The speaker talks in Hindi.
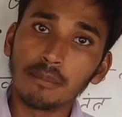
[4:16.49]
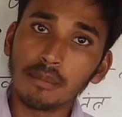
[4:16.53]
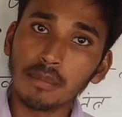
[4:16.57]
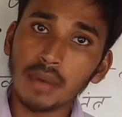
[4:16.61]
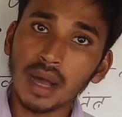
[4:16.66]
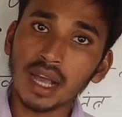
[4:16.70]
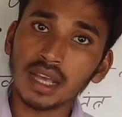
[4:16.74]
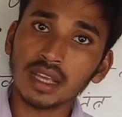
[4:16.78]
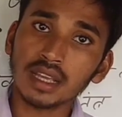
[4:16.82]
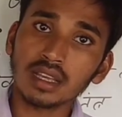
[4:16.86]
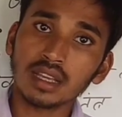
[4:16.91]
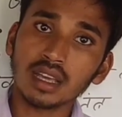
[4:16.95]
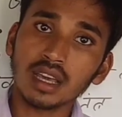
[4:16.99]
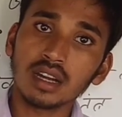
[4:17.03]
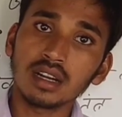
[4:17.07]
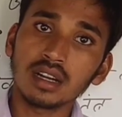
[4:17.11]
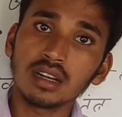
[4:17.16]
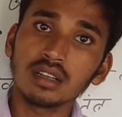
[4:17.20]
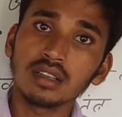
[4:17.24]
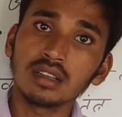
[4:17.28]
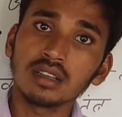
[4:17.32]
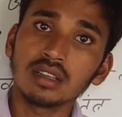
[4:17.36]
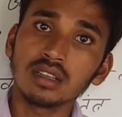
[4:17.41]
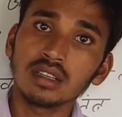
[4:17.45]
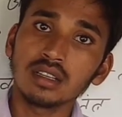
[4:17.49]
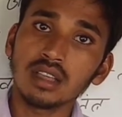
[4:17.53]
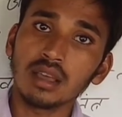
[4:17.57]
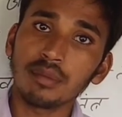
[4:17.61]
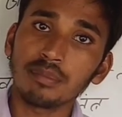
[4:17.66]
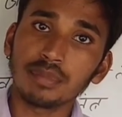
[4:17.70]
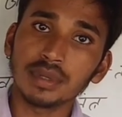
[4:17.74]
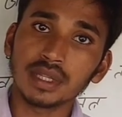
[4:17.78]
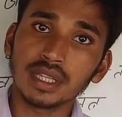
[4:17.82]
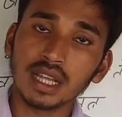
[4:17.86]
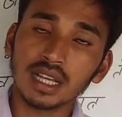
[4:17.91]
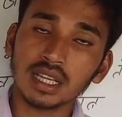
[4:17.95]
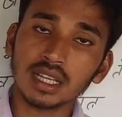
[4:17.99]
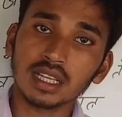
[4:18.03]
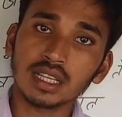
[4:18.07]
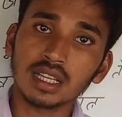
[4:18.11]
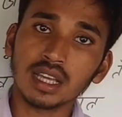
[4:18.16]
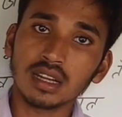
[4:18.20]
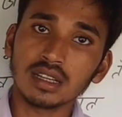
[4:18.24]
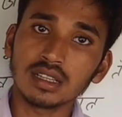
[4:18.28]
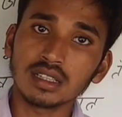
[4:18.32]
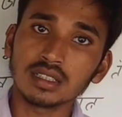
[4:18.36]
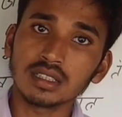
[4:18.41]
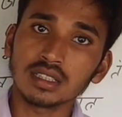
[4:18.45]
माँ के कारण या पिता के
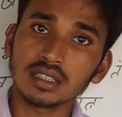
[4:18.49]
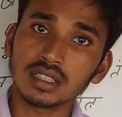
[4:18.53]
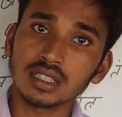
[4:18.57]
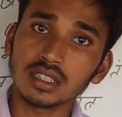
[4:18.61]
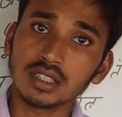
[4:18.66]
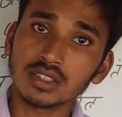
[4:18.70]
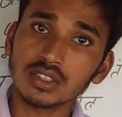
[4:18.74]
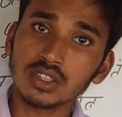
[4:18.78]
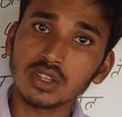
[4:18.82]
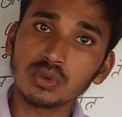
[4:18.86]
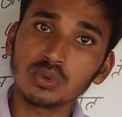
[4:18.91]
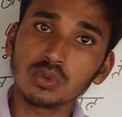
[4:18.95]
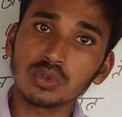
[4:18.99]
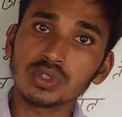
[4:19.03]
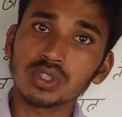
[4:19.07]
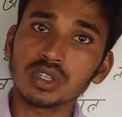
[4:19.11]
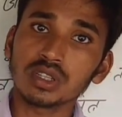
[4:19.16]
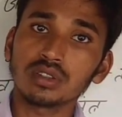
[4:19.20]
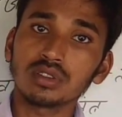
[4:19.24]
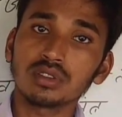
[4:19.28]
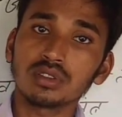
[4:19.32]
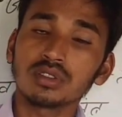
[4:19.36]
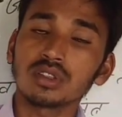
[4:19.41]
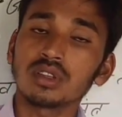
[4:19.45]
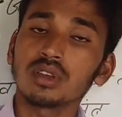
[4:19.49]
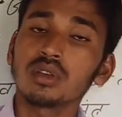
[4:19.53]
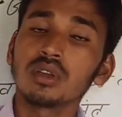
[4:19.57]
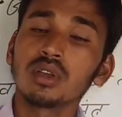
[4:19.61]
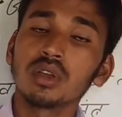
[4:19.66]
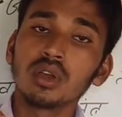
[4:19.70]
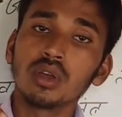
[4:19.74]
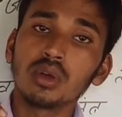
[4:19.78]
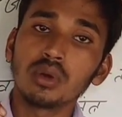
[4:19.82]
कारण किसके गुणसूत्र से